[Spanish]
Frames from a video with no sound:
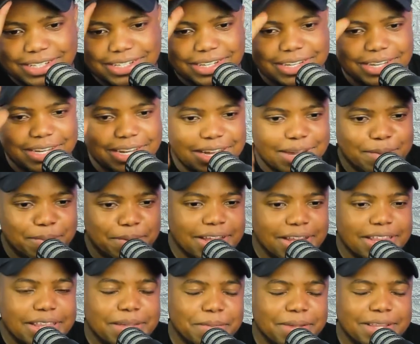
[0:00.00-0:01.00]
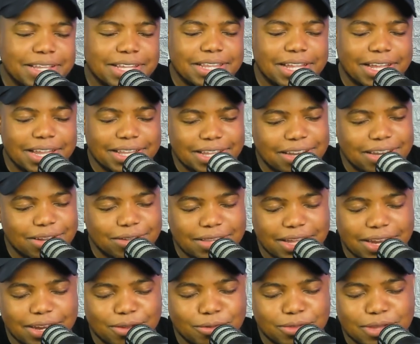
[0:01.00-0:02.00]
Eh, aparentemente tenía,
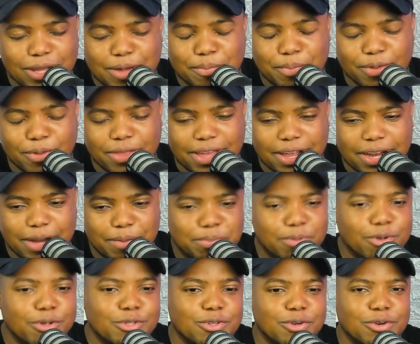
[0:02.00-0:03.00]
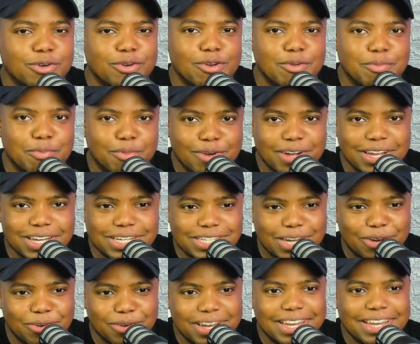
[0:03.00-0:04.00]
tenía, un tiempo de reposo con los monjes
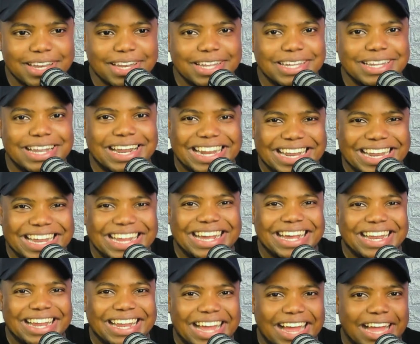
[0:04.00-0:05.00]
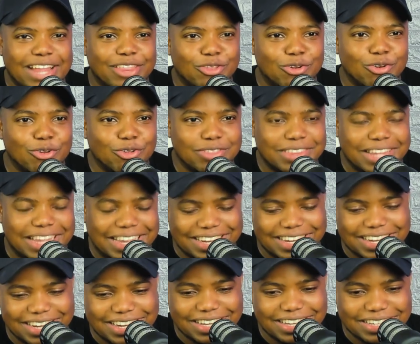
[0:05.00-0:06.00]
chaulines, recargando los
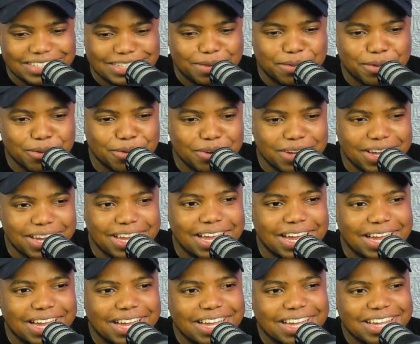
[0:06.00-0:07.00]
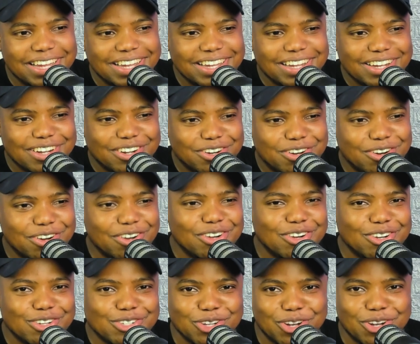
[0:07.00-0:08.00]
tanques de sabiduría. Con
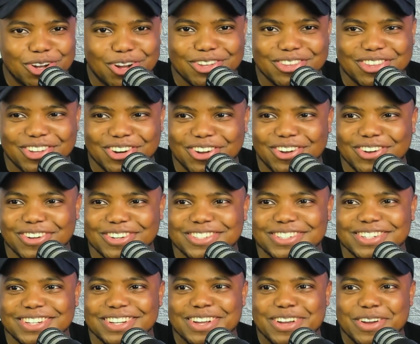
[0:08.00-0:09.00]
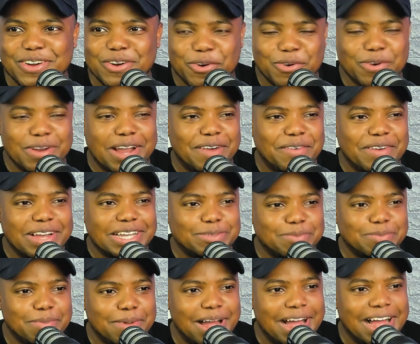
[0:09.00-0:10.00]
nosotros, una
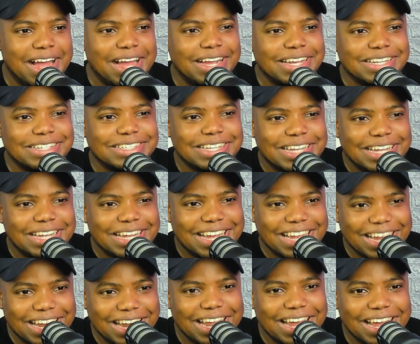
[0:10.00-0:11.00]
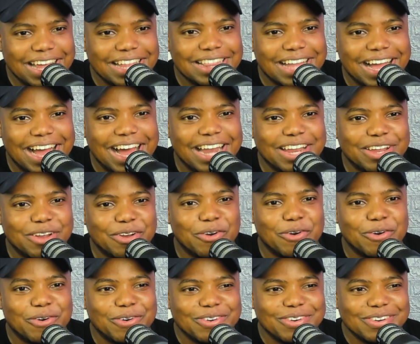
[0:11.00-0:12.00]
vez más, el
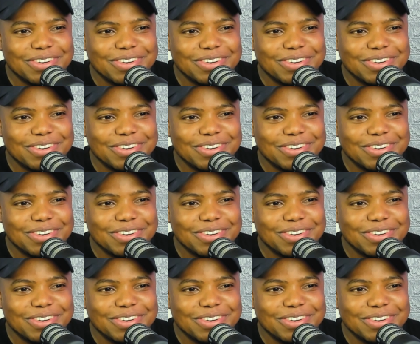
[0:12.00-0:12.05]
legendario